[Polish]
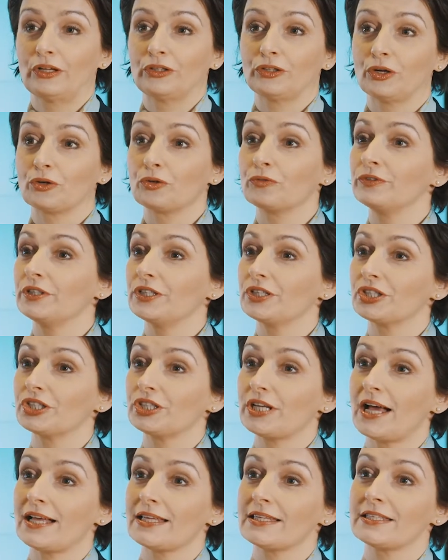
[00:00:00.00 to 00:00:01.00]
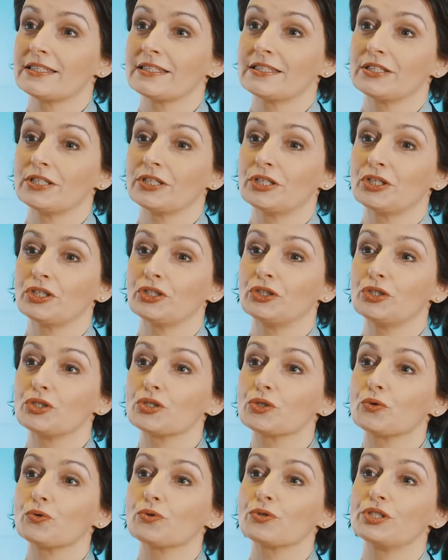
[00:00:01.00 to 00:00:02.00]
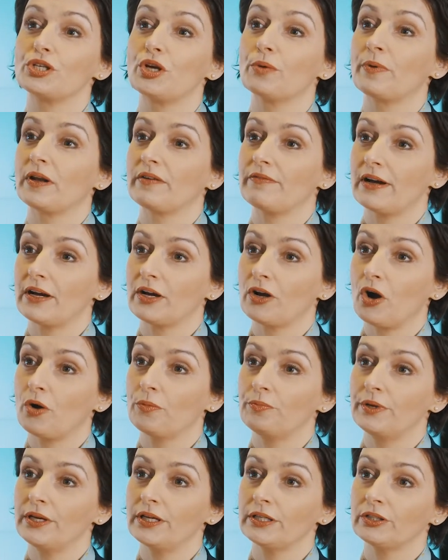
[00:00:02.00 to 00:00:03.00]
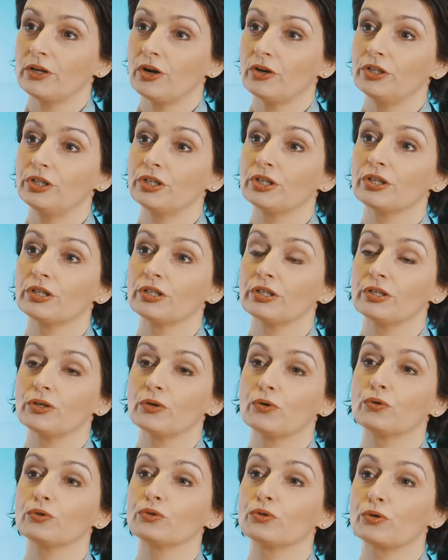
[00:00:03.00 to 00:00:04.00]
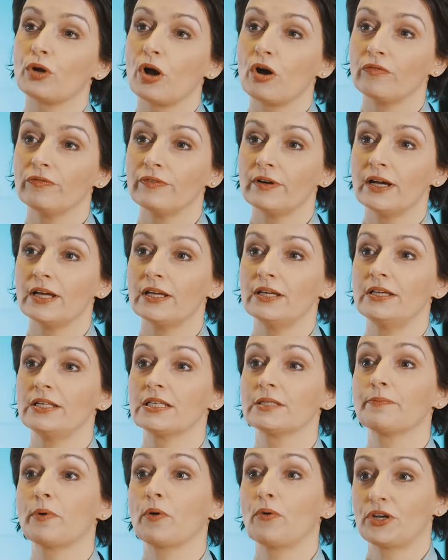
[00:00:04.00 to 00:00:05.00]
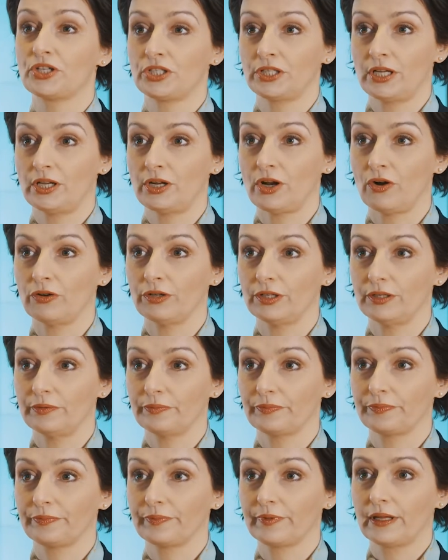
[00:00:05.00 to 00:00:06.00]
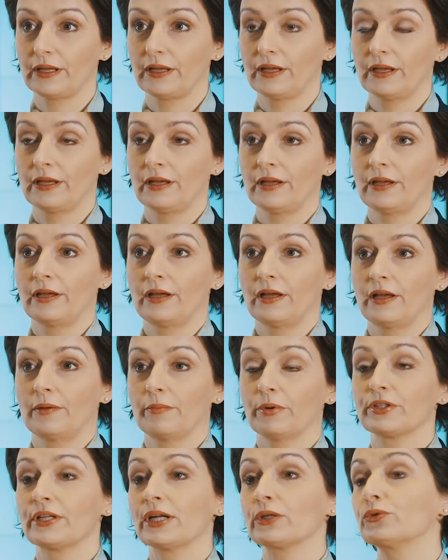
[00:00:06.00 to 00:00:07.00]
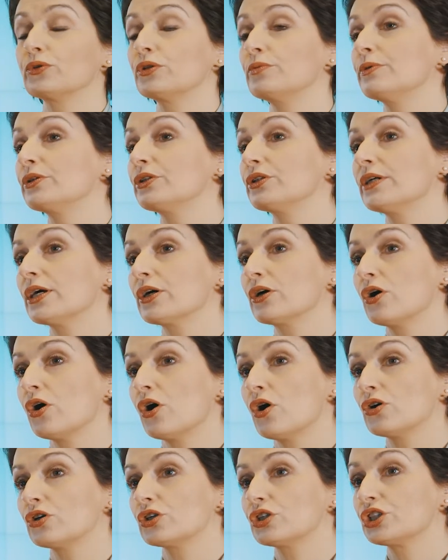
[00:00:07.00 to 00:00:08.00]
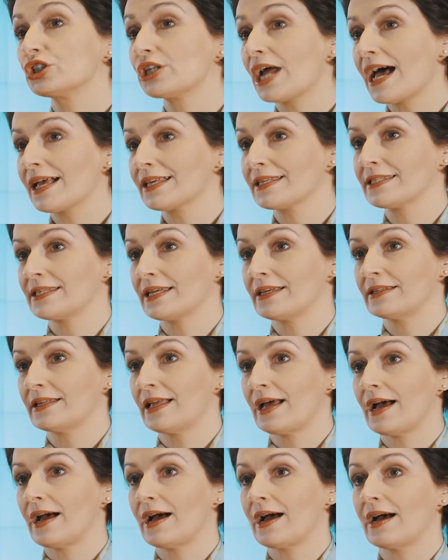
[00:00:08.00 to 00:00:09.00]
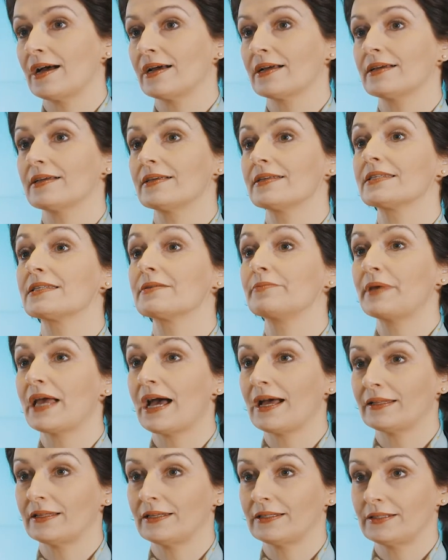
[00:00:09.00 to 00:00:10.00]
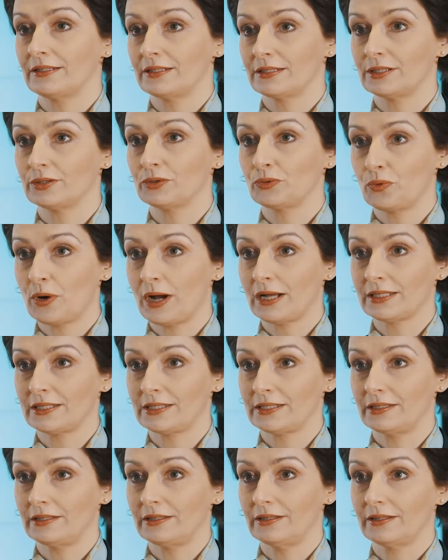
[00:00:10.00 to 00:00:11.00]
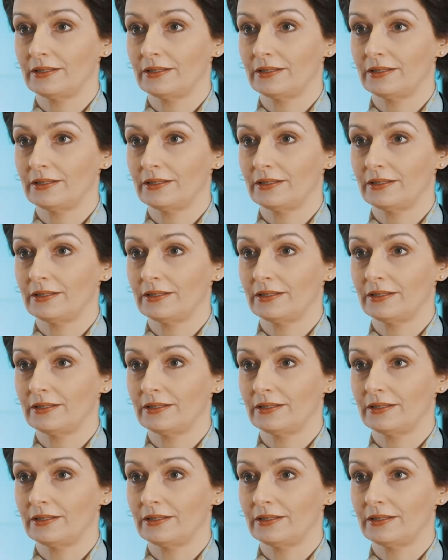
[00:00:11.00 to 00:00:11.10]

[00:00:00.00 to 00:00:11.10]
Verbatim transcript: To również czas y, dyskusji o prawach kobiet, o ich y, kulturowej i społecznej roli. Potraktujmy to jako szansę na zmianę tej sytuacji